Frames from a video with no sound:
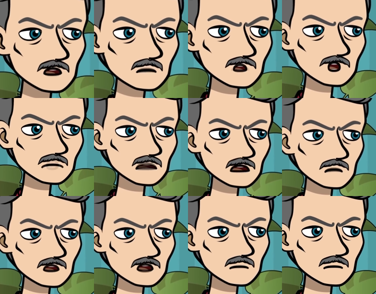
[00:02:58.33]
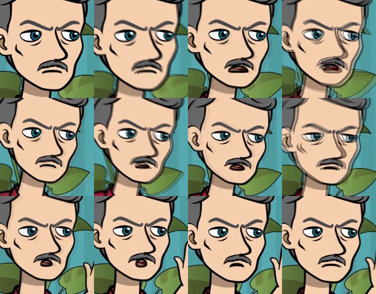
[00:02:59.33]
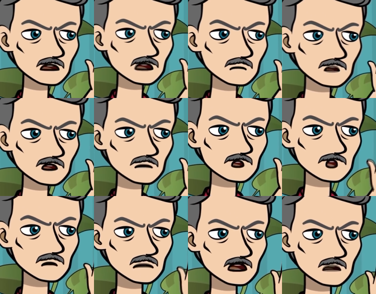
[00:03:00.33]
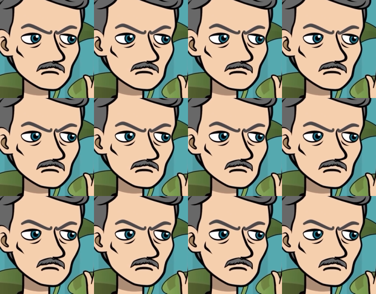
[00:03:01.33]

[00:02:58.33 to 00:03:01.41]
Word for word: เราตัดสินใจแล้วแกมีเวลาเก็บของออกไปหนึ่ง